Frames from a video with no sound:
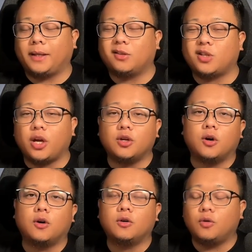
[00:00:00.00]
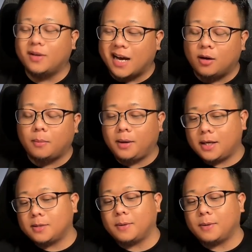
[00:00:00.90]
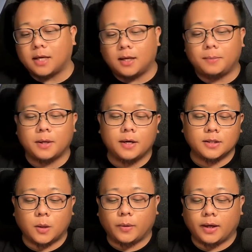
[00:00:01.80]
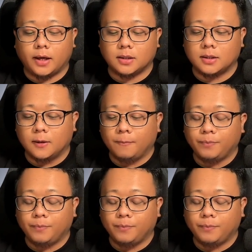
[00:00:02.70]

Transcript: Pakita ko sa inyo kung gaano kabilis mag-sign up sa OKX.